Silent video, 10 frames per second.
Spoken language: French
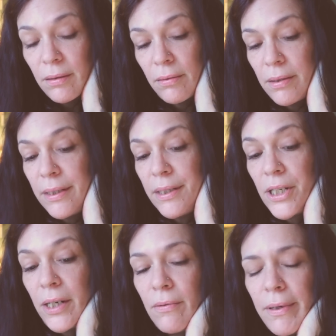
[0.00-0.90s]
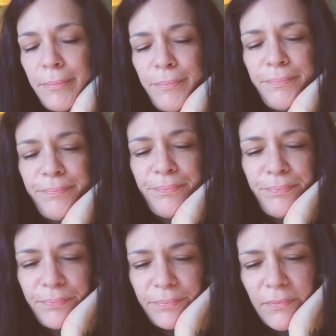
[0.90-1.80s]
les déchets quoi.
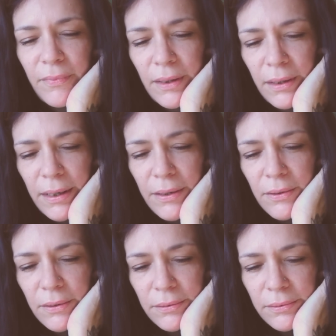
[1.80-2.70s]
Alors,